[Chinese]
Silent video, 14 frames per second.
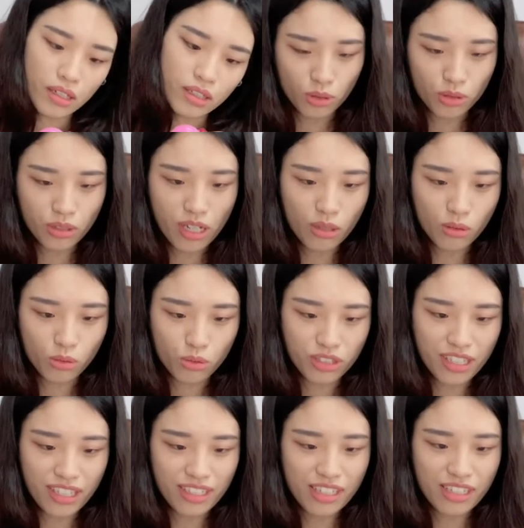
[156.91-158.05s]
就这样无
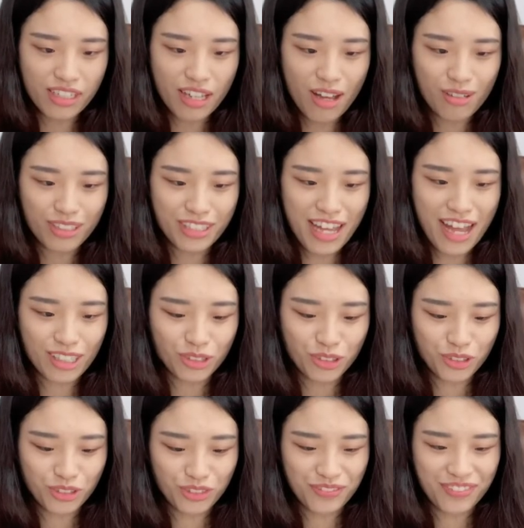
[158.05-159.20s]
限的削下
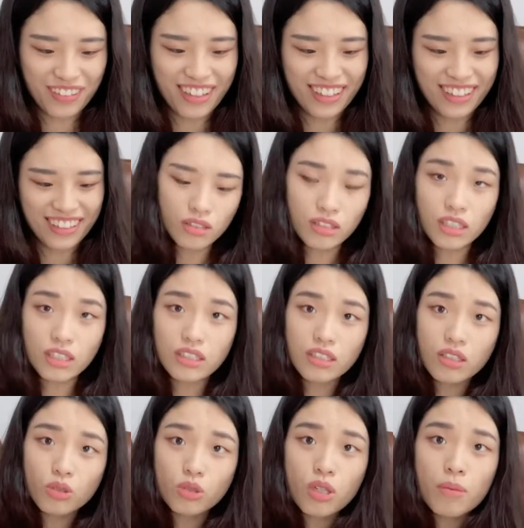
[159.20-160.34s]
去嘛。像这个
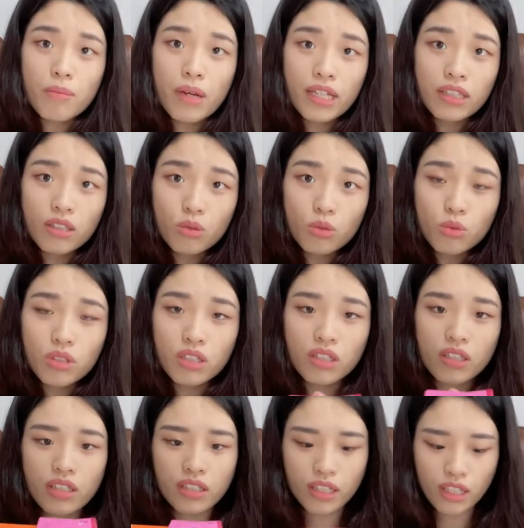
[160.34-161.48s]
全满的五格，
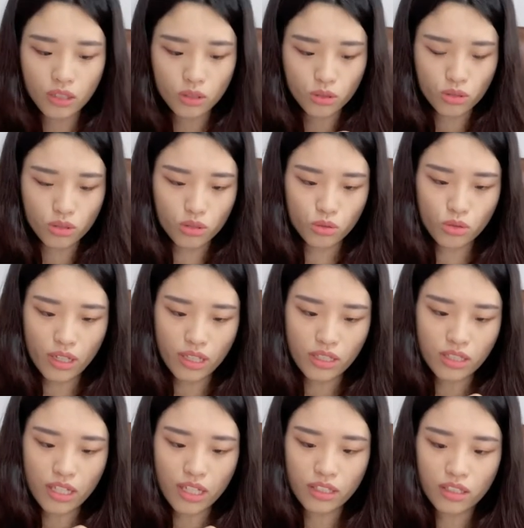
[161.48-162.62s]
应该就是最
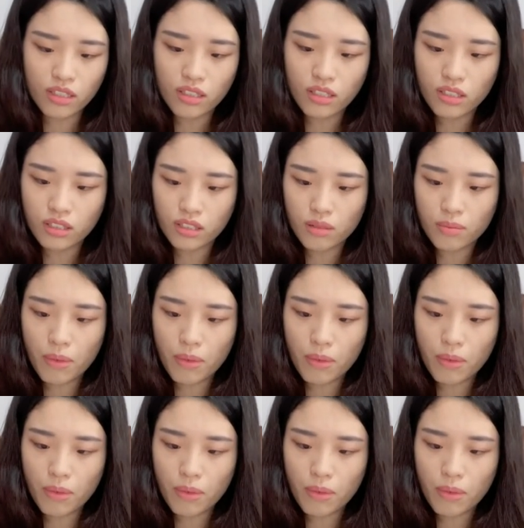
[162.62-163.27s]
尖的意思。